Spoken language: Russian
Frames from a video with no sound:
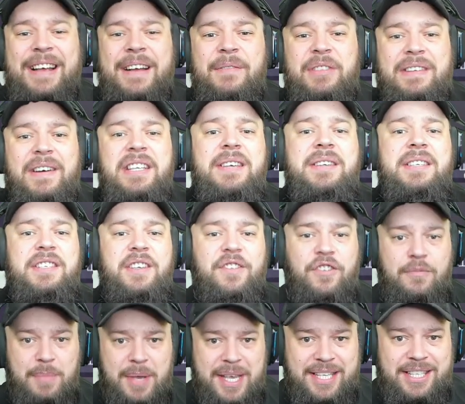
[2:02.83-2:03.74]
Давайте все
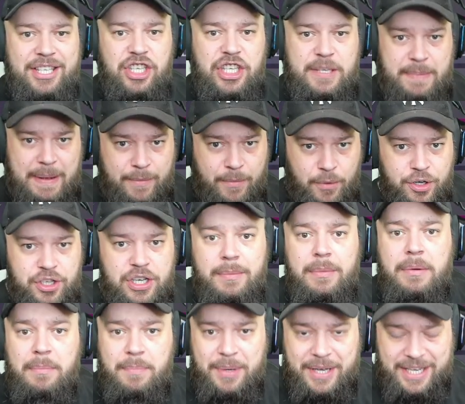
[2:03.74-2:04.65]
вместе сейчас
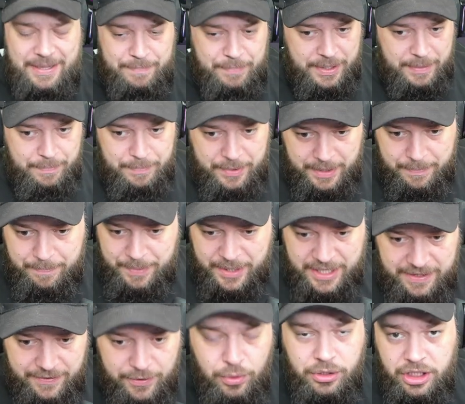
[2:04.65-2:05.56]
поможем про про
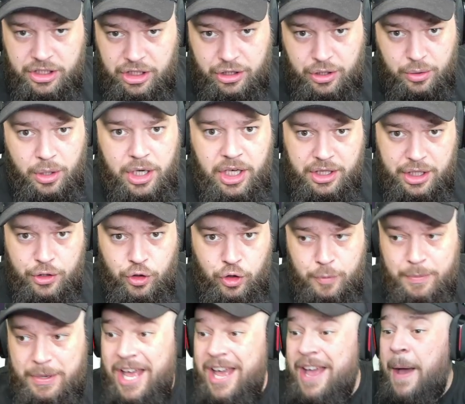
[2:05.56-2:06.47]
продвинуть этот ролик на
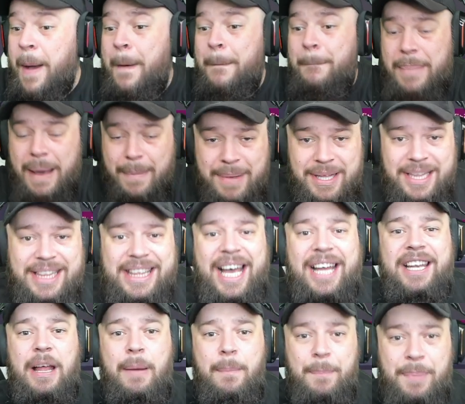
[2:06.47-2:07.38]
ютубе.
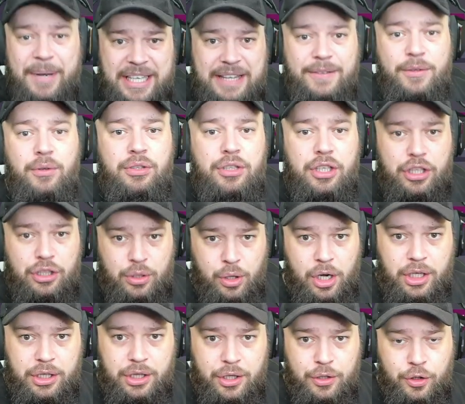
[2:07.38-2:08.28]
Моментально продвинуть этот
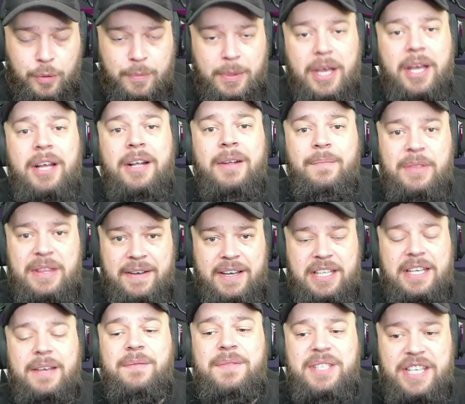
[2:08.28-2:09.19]
ролик на ютубе.
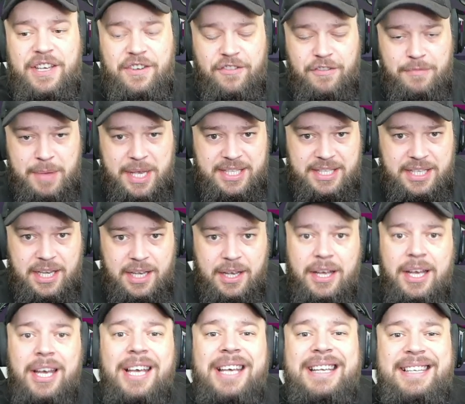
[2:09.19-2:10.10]
Давайте все вместе
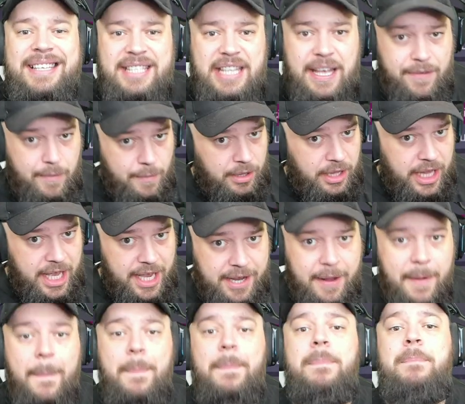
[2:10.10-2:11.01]
ставим лайк,
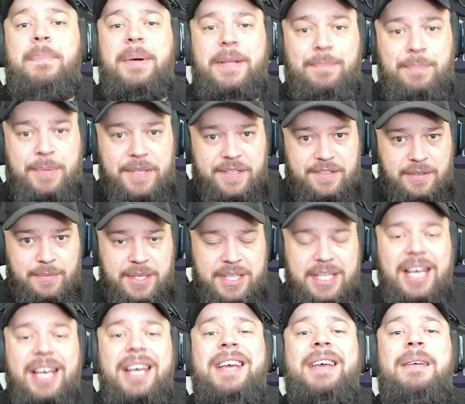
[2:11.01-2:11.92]

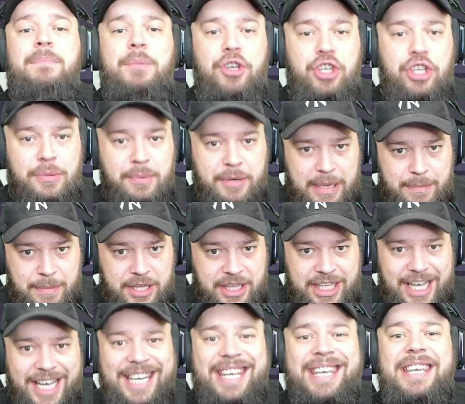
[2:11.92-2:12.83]
подписываемся, пишем
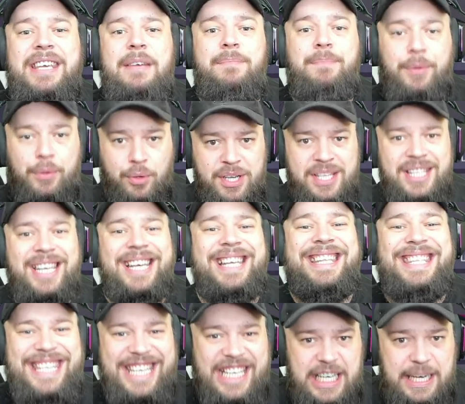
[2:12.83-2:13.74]
комментарий и просто
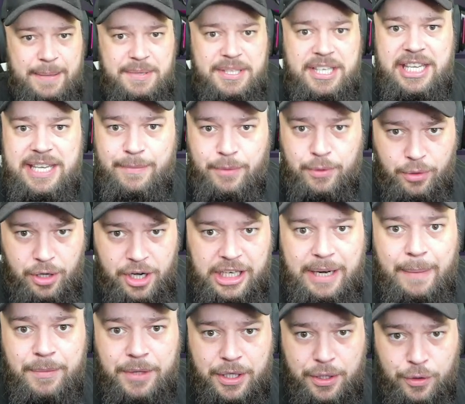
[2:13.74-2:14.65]
делимся этим
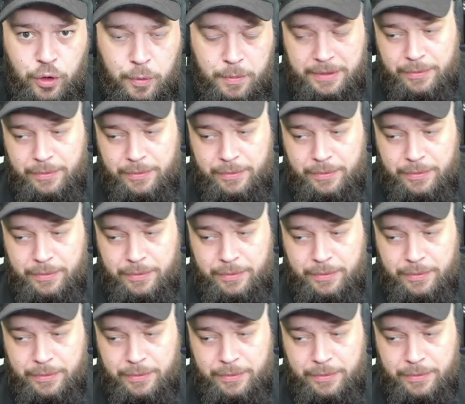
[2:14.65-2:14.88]
роликом на YouTube.